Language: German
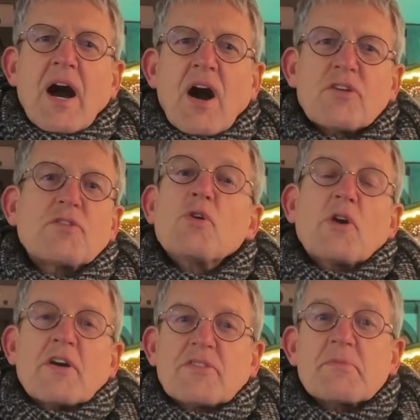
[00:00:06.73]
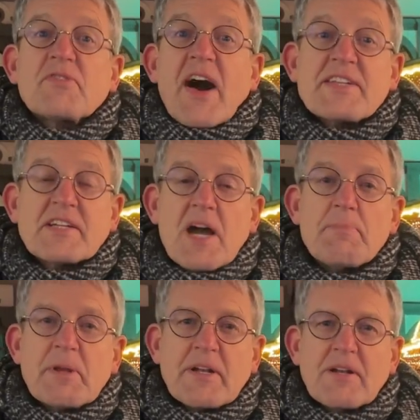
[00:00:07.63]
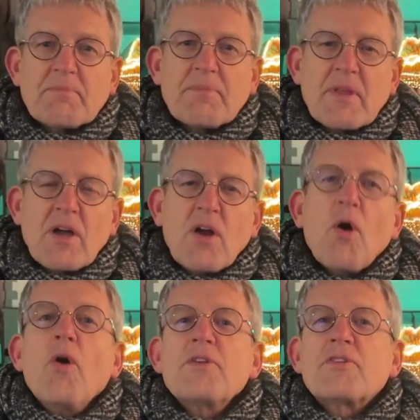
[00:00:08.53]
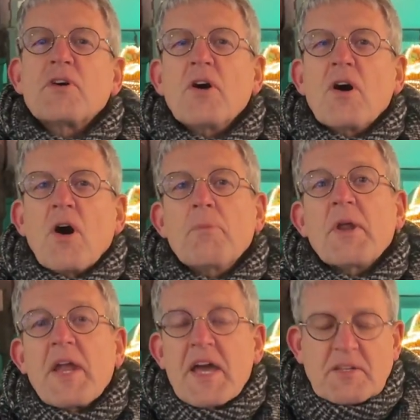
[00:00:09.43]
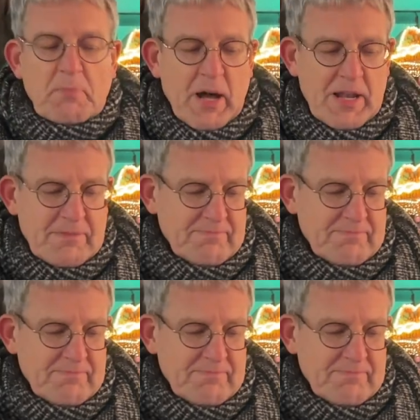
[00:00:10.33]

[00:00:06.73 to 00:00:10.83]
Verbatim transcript: aus Lukas im zweiten Kapitel, rund um den Erdball.